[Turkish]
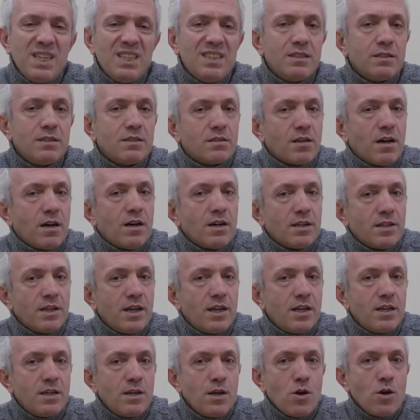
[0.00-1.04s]
bir
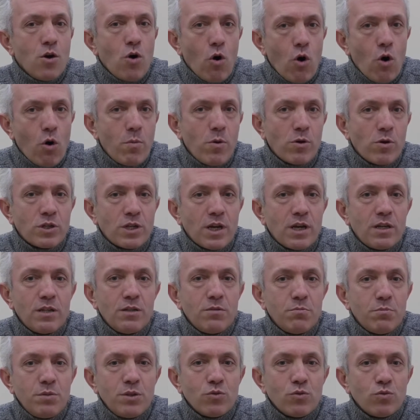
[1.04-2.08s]
tane homojen
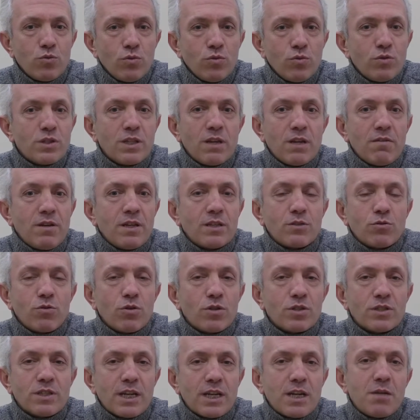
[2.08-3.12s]
bir ulus devlet
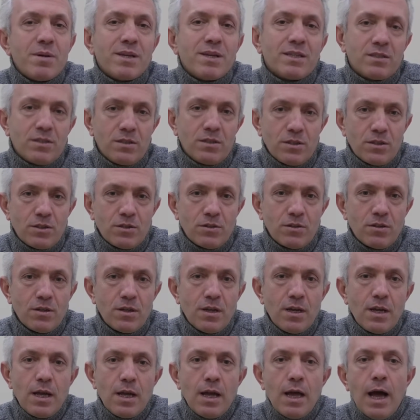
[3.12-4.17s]
gösteremezsiniz.
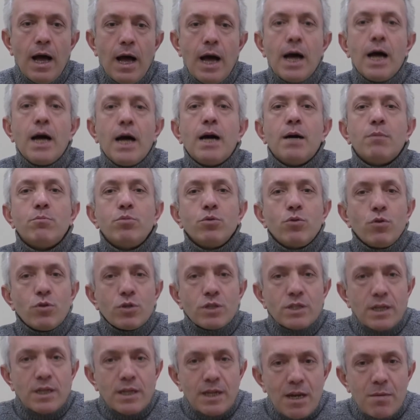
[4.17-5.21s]
Ha bu
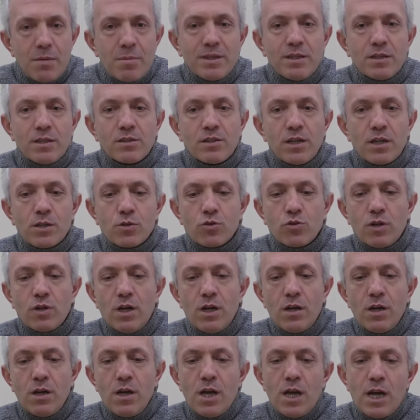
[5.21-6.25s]
gösterilemedikten
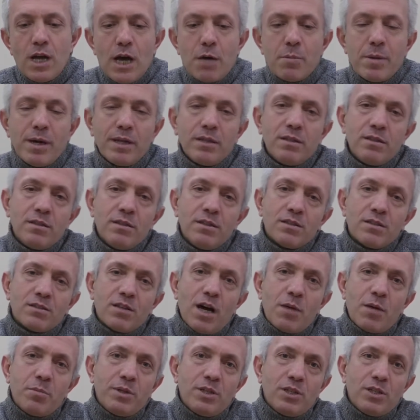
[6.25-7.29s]
sonra hemen
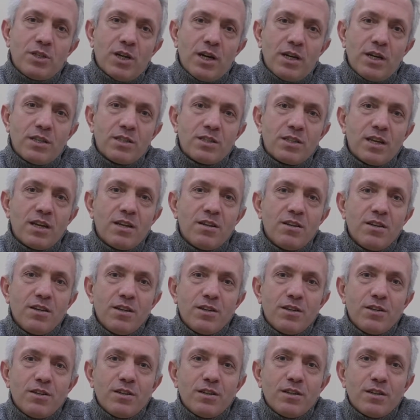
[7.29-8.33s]
tabiri caizse
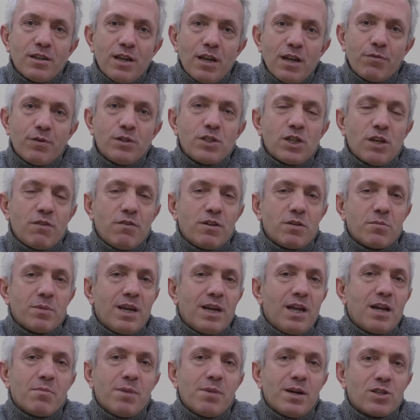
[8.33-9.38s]
e, lafı
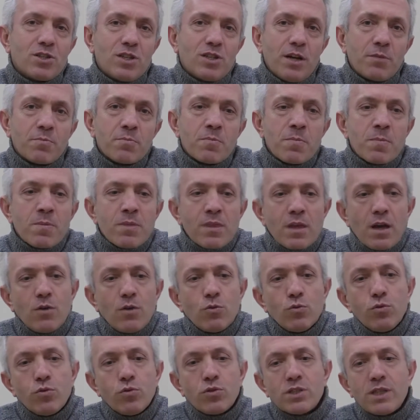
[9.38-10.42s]
çevirmeler başlar. Ya,
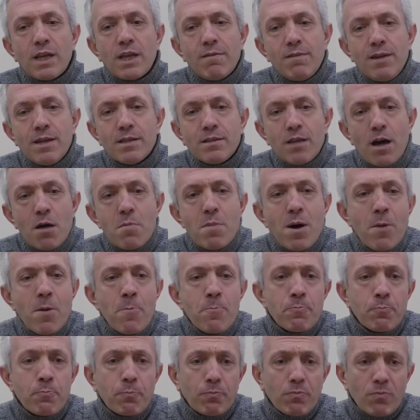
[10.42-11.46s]
ulus devlet ama